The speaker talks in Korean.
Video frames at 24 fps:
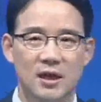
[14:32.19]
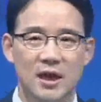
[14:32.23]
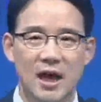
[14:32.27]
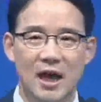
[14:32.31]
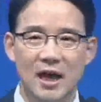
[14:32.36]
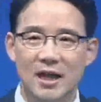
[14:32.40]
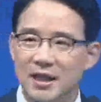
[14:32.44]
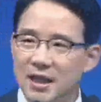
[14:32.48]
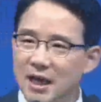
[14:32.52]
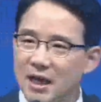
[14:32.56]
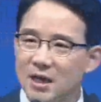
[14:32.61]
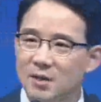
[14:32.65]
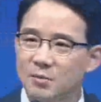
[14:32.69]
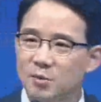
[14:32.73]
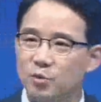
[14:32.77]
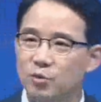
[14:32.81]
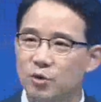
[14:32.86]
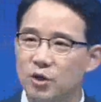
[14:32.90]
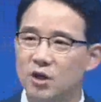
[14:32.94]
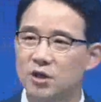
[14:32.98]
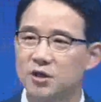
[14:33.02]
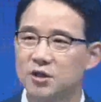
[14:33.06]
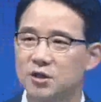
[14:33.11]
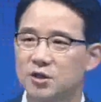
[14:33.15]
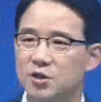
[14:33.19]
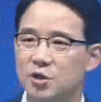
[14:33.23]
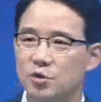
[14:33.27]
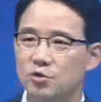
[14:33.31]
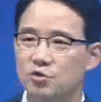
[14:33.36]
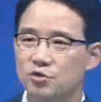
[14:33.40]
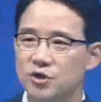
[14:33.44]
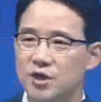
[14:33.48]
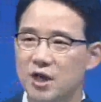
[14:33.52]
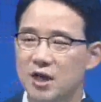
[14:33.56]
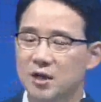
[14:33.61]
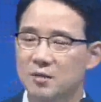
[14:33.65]
하나님이 우리를
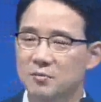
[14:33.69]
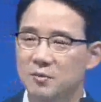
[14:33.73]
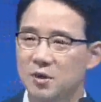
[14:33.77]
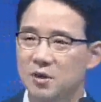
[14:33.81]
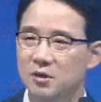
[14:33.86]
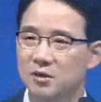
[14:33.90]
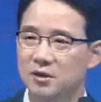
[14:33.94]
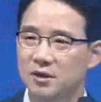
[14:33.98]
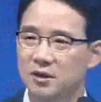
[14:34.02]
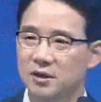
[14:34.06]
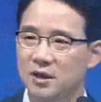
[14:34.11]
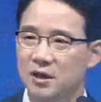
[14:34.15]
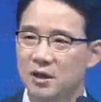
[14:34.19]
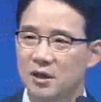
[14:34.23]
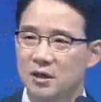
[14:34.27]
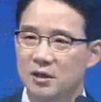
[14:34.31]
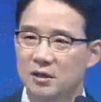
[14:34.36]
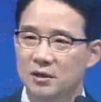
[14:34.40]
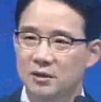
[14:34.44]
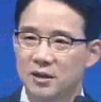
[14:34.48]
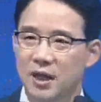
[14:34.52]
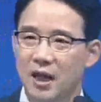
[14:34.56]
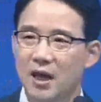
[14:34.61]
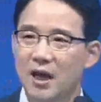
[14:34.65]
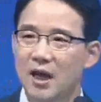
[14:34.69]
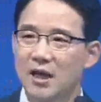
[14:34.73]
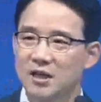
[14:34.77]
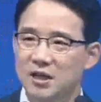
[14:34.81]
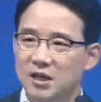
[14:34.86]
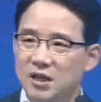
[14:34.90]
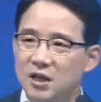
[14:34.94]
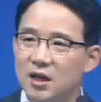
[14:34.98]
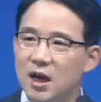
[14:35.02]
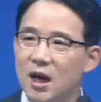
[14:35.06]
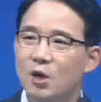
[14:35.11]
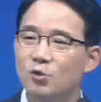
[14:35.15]
지켜주지 않으면 내가
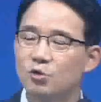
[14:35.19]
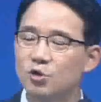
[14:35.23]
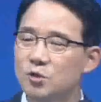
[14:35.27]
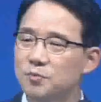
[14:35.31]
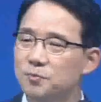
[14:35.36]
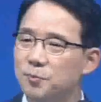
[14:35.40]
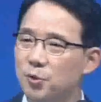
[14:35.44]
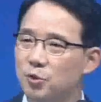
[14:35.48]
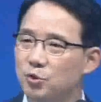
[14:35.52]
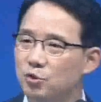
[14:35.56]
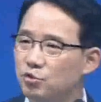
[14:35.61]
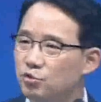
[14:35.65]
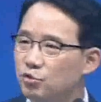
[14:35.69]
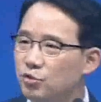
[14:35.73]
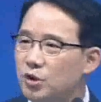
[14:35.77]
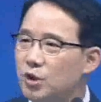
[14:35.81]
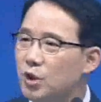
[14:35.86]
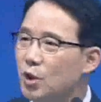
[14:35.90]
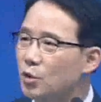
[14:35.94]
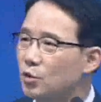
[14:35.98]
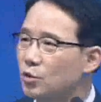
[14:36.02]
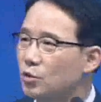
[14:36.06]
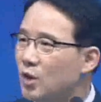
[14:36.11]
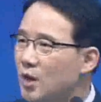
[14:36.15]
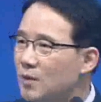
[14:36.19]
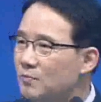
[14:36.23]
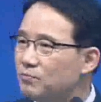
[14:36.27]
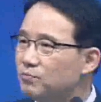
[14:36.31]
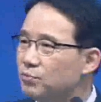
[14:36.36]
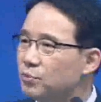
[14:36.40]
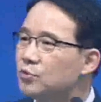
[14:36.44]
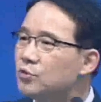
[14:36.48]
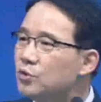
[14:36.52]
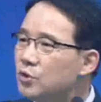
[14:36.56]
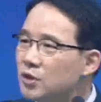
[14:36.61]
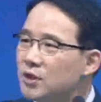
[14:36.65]
일하고 싶어도 6개월 동안
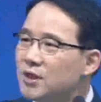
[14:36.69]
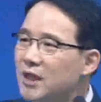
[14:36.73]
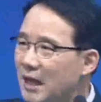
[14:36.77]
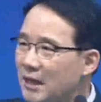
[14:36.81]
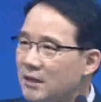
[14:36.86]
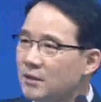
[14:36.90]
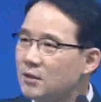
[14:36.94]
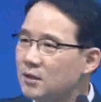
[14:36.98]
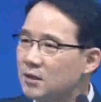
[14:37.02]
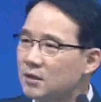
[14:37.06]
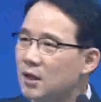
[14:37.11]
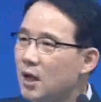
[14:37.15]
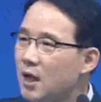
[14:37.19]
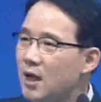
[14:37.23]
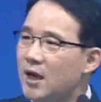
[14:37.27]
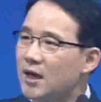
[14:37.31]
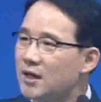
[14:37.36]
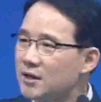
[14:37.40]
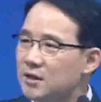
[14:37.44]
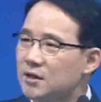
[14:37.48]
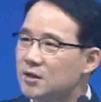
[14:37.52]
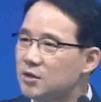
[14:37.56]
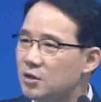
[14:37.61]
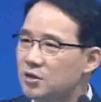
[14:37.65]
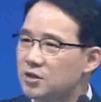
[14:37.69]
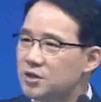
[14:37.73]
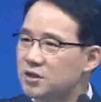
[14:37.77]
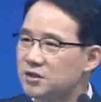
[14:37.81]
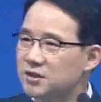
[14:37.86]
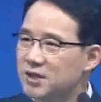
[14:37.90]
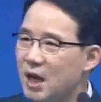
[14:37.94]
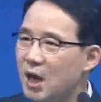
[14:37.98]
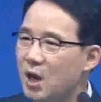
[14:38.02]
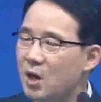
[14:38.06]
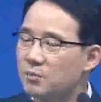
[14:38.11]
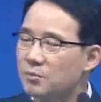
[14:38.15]
문을 닫아야 하는 것이
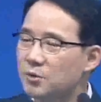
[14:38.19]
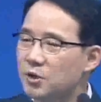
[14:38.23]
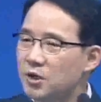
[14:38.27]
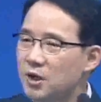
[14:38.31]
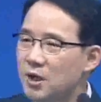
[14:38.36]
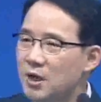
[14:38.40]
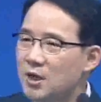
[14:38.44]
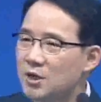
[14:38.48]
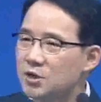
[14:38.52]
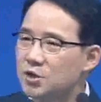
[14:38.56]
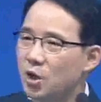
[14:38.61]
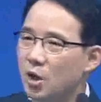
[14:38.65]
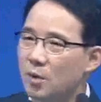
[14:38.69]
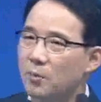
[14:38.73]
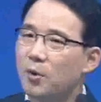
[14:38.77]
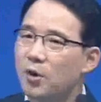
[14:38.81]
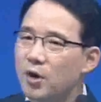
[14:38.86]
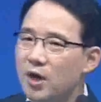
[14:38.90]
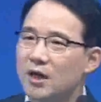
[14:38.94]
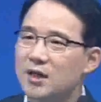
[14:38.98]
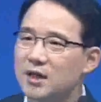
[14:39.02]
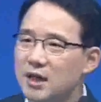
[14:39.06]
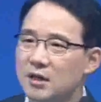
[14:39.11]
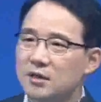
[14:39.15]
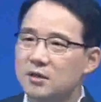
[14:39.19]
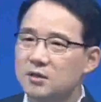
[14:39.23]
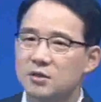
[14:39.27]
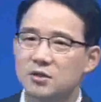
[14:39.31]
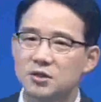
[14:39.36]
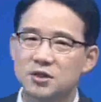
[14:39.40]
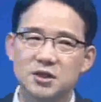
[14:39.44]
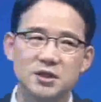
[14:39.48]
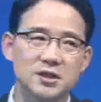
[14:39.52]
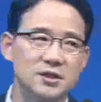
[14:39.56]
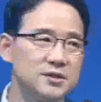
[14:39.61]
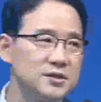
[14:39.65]
사업을 접어야 되는
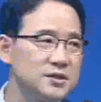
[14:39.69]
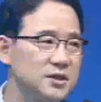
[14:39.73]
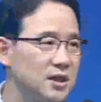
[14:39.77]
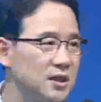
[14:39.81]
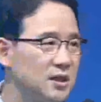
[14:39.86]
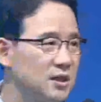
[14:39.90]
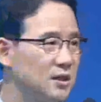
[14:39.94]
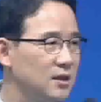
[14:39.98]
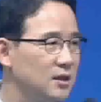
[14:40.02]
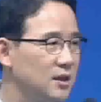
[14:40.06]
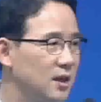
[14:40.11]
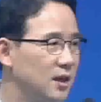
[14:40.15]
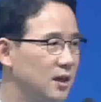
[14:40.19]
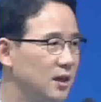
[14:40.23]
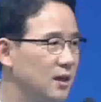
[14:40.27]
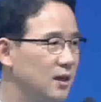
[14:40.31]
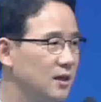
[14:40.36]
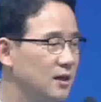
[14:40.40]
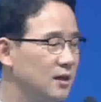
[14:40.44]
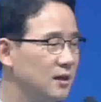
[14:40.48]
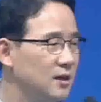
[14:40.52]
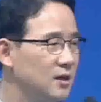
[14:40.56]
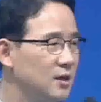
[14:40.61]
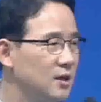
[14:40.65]
것이 인생인데